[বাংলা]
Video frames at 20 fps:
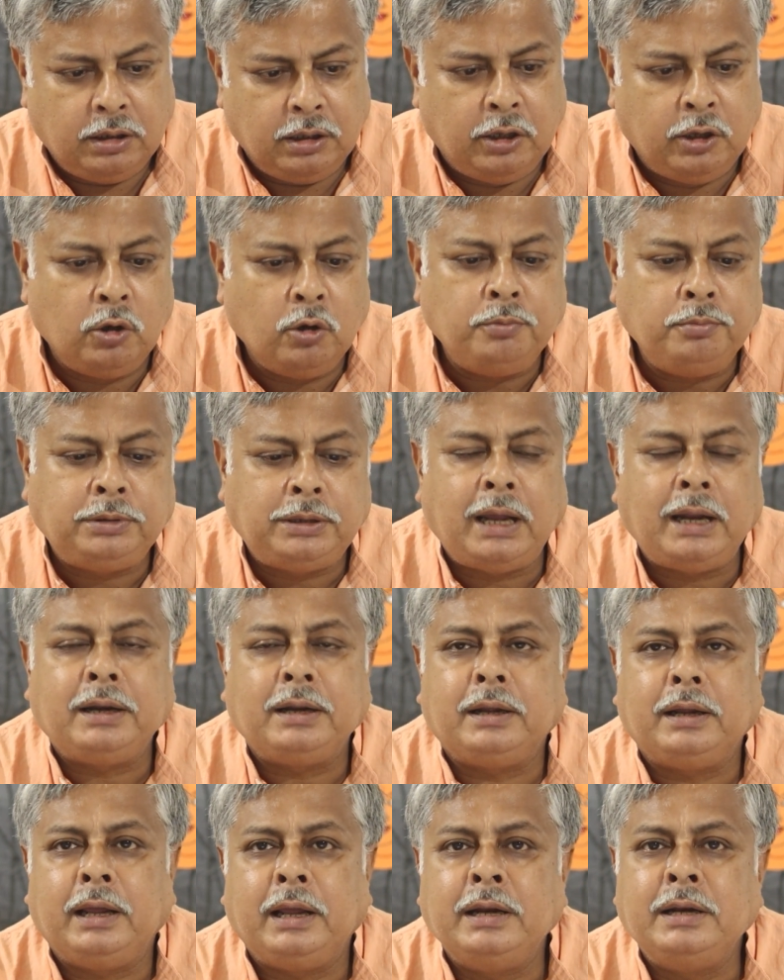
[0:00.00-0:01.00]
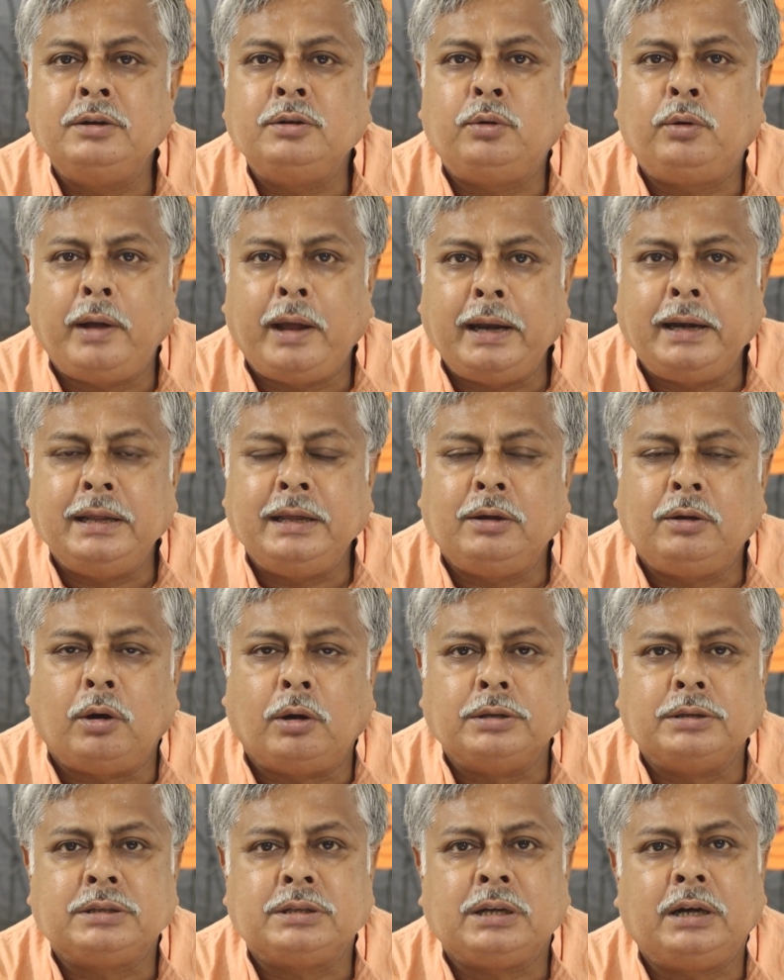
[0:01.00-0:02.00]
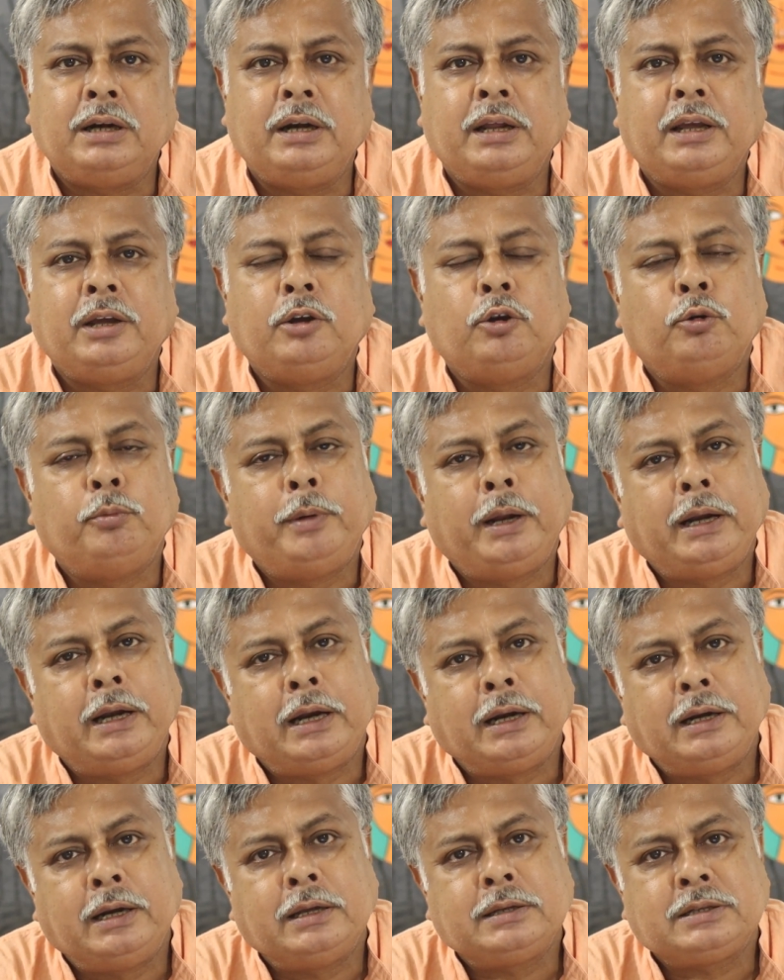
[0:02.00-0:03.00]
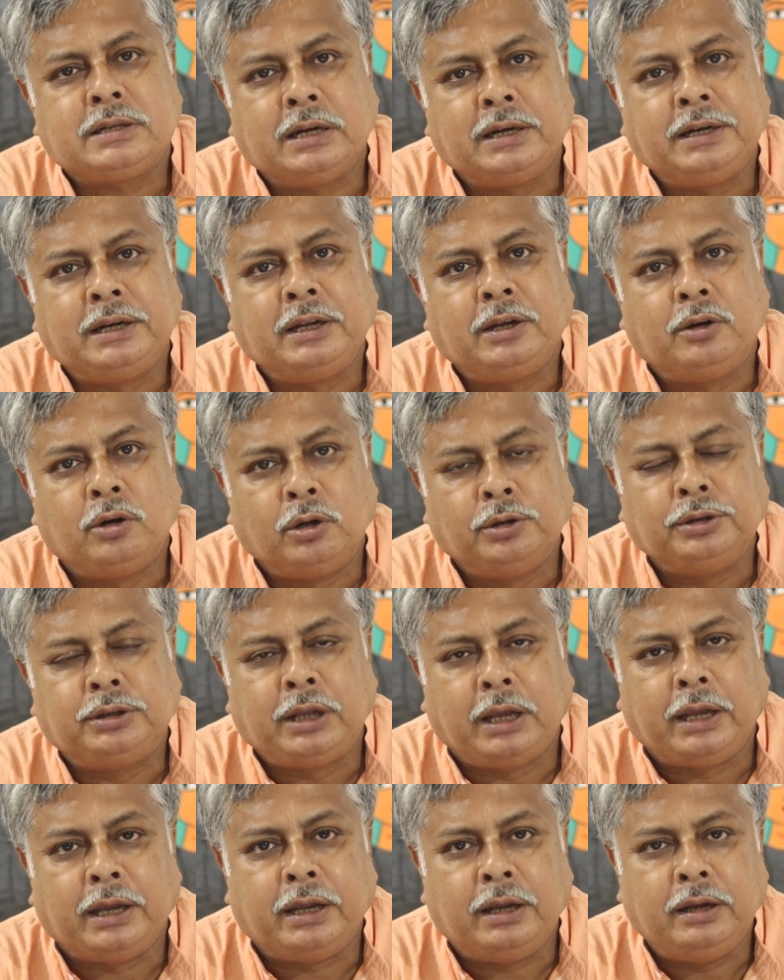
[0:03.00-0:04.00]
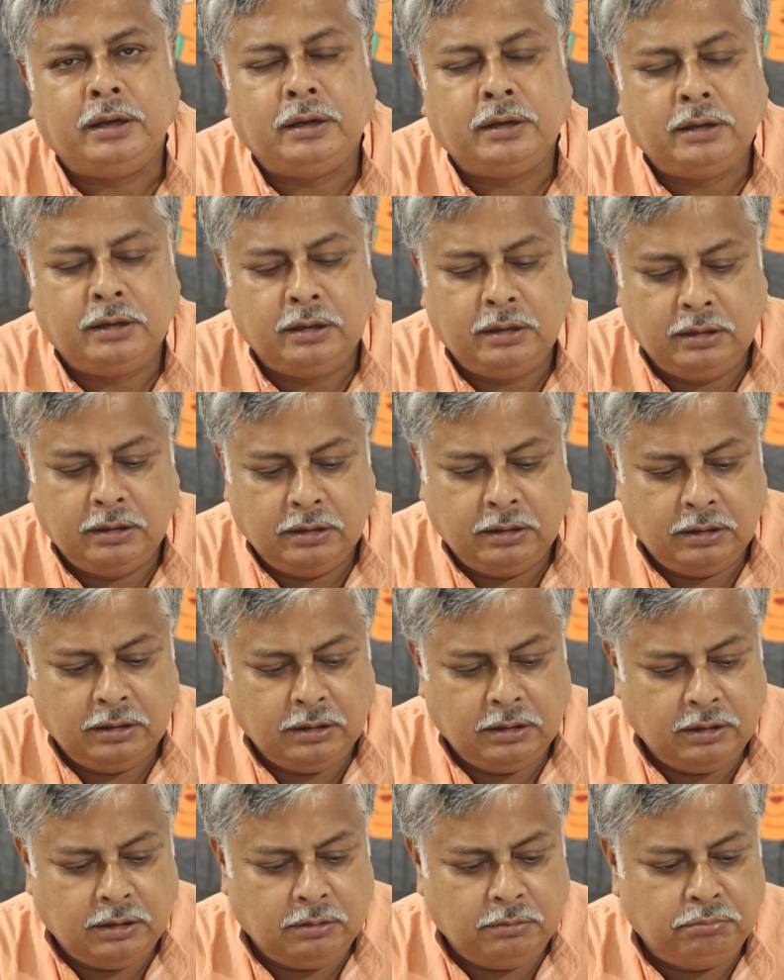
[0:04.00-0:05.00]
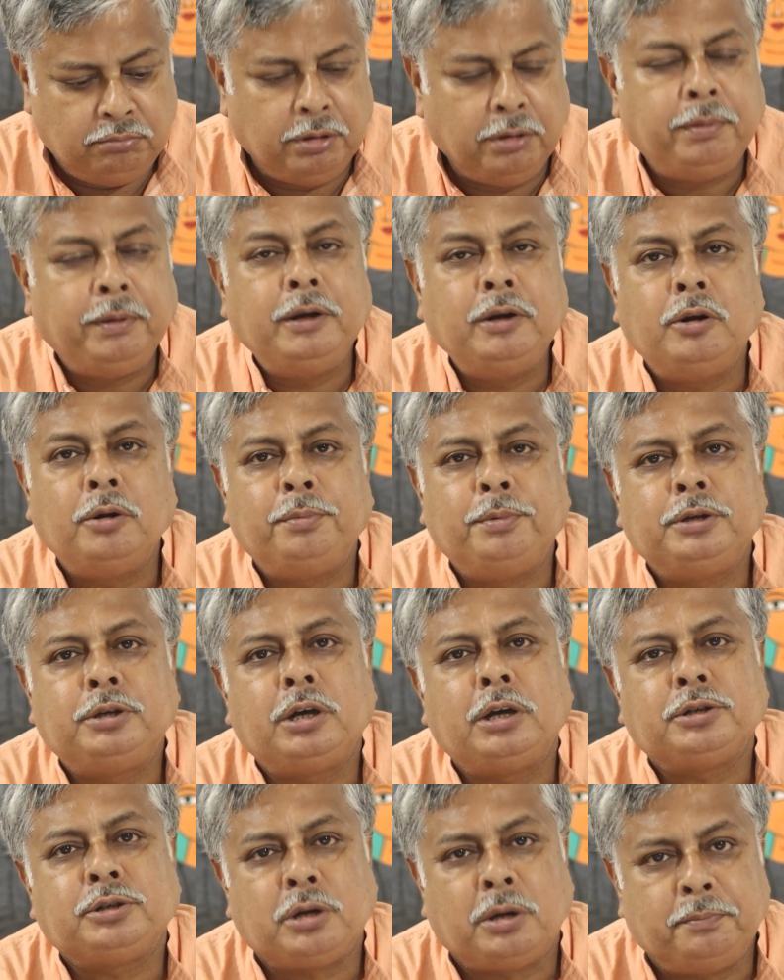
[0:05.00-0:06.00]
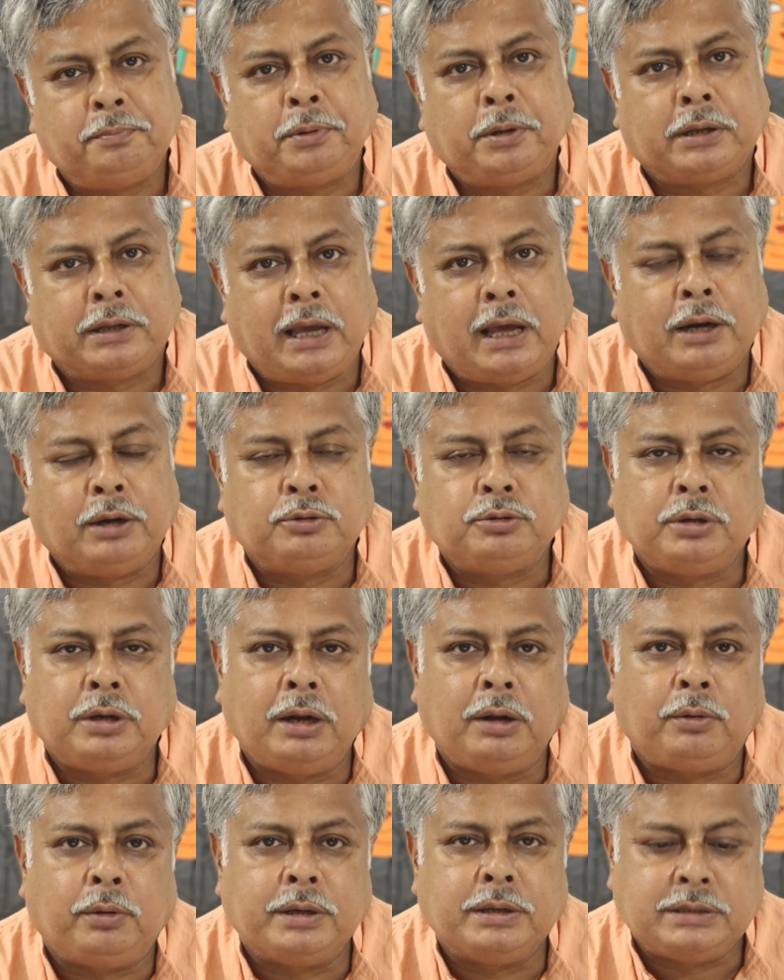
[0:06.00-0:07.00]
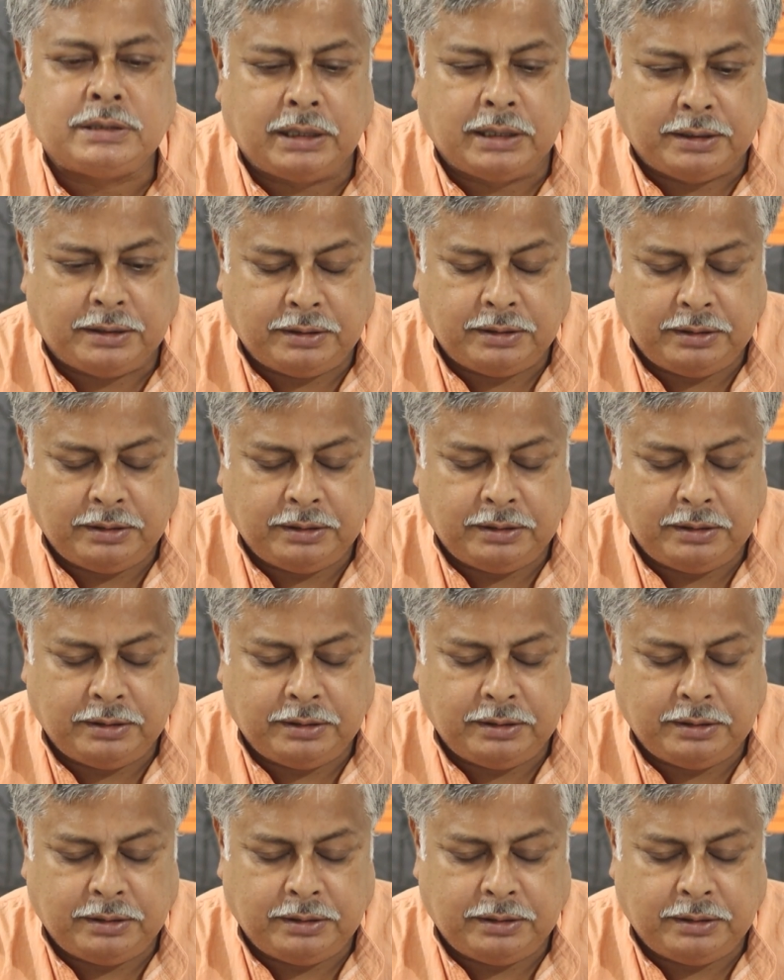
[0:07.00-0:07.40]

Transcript: হিউম তার এনকোয়ারি কনসার্নিং হিউম অ্যান্ড আন্ডারস্ট্যান্ডিং গ্রন্থে বিভিন্ন বিষয় সম্পর্কে আলোচনা করেছেন